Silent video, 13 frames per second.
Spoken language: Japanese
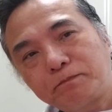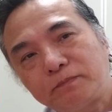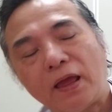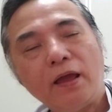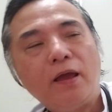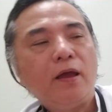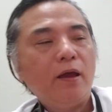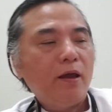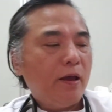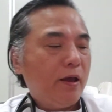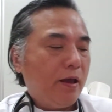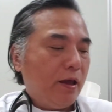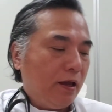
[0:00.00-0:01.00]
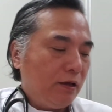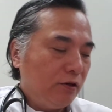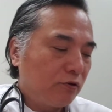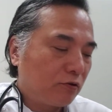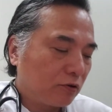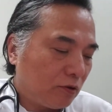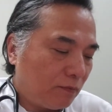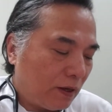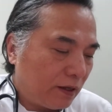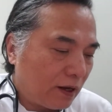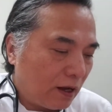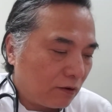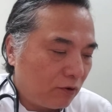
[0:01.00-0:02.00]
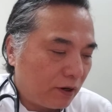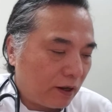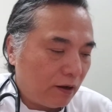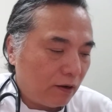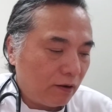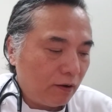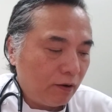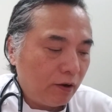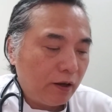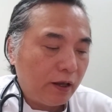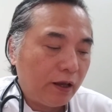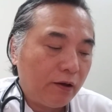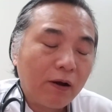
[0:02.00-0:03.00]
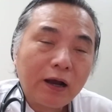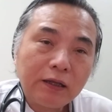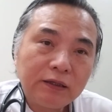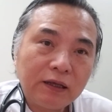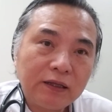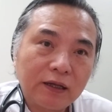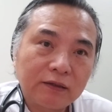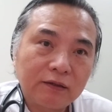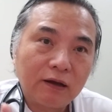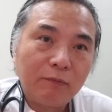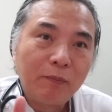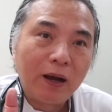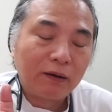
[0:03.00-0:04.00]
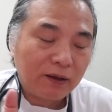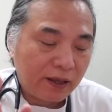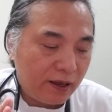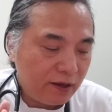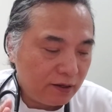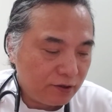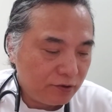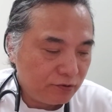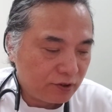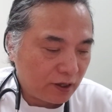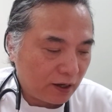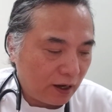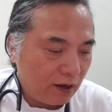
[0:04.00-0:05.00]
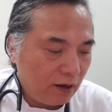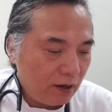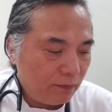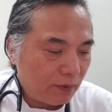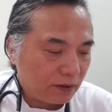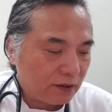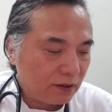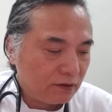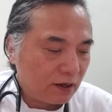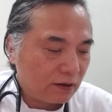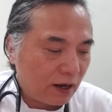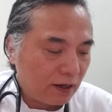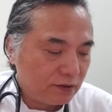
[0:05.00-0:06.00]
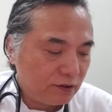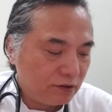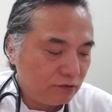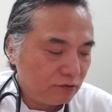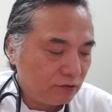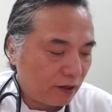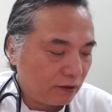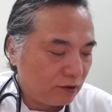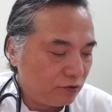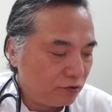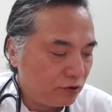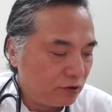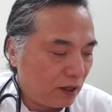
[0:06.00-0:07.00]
と、ねえいうことまでがこれがえー、分かってきたっていうか、まあ、研究者が、まあ、1980年90